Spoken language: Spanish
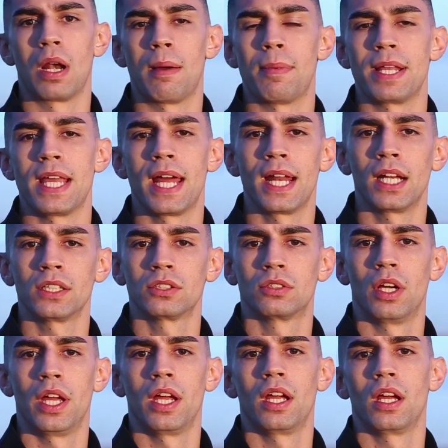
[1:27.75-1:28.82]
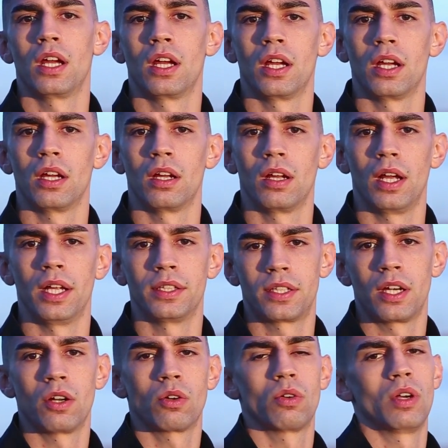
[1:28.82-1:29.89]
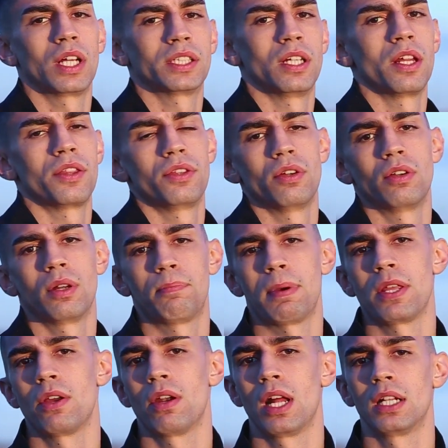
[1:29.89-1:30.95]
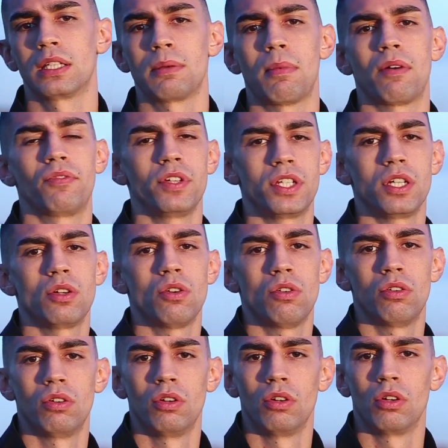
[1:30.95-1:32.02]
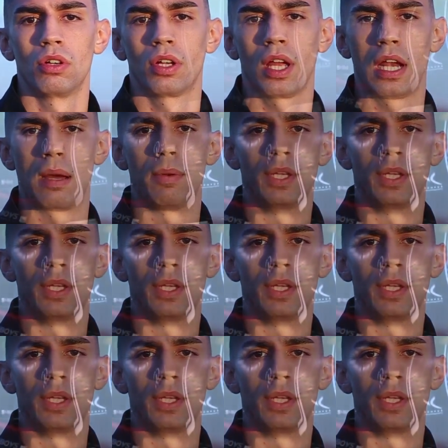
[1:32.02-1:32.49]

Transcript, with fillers: las mañanas eh, entreno con la selección española el tema físico, que la